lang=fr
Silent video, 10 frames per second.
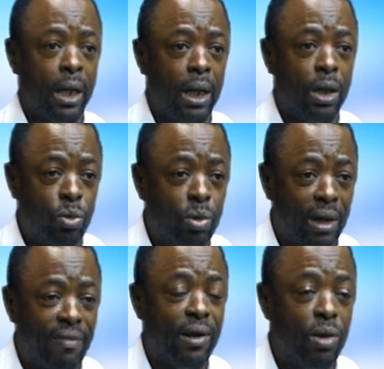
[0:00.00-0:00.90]
il est tout à
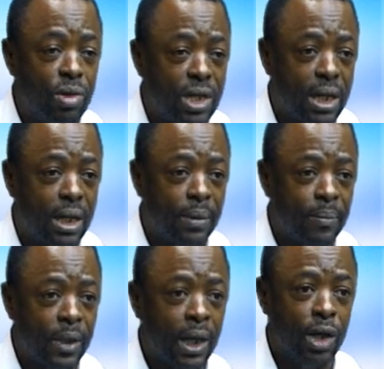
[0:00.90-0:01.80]
fait logique
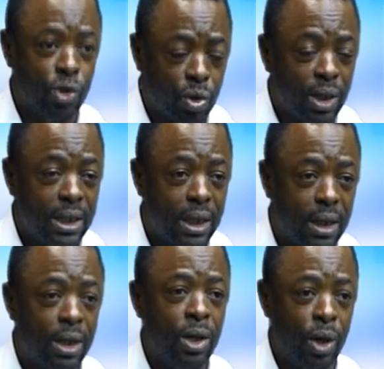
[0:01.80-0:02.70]
et
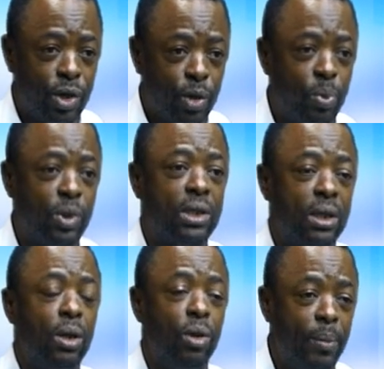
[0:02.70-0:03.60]
juridique que je puisse
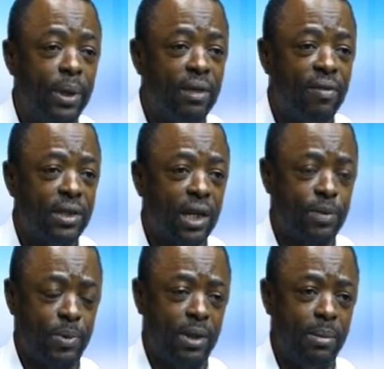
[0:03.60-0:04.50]
le mettre devant ses
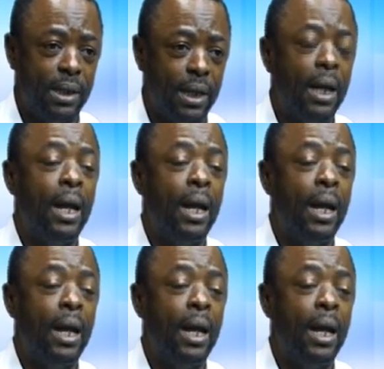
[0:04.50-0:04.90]
responsabilités.